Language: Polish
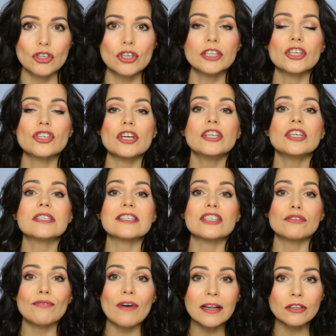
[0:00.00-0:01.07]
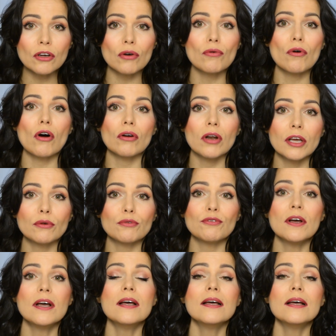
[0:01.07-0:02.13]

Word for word: Czyli jeżeli jesteś fanką olejów